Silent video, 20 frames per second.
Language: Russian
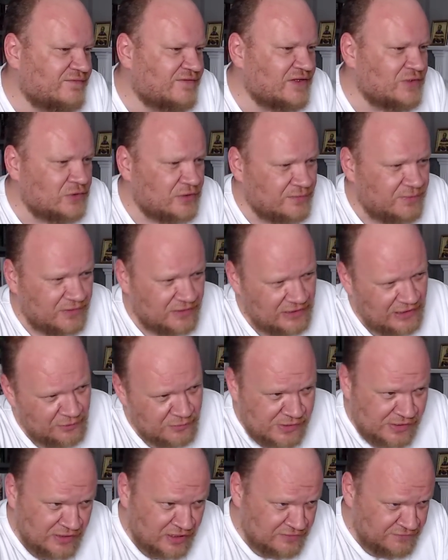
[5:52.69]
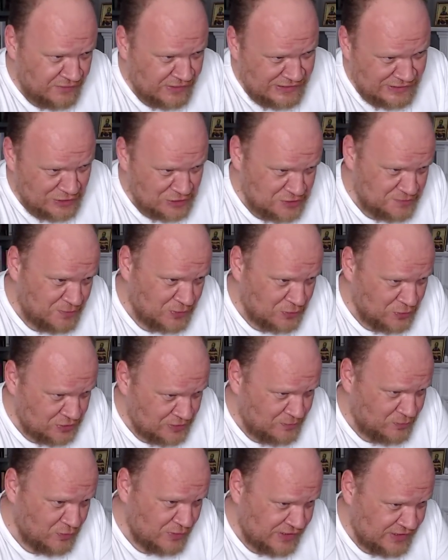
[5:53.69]
в которых продаются латвийские шпроты,
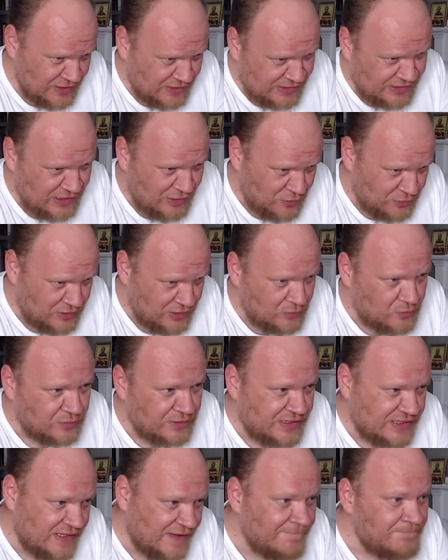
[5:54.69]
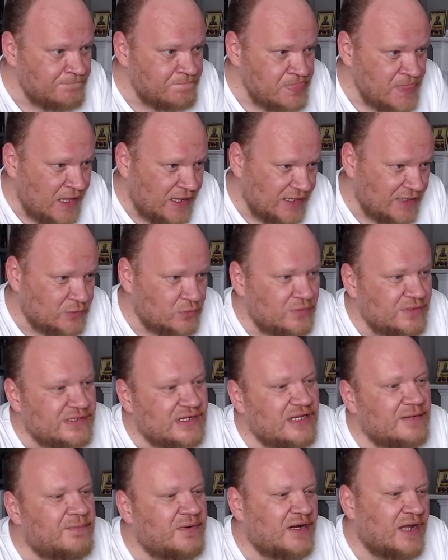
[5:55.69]
польские соленые огурцы и
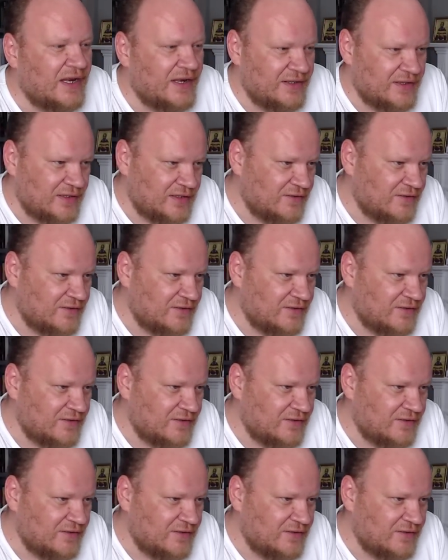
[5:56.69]
тульские пряники.